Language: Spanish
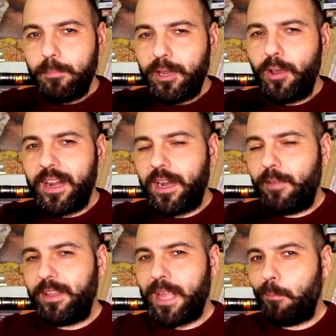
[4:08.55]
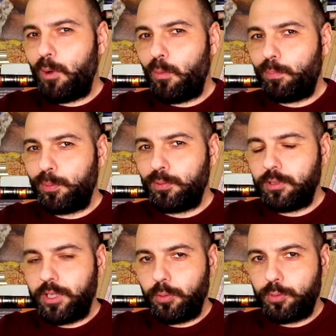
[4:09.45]
Pero era inevitable un punto
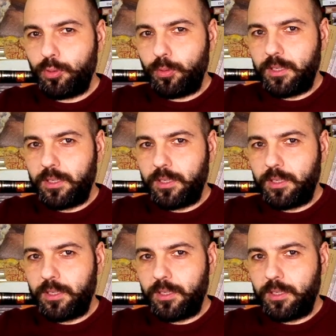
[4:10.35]
de ruptura,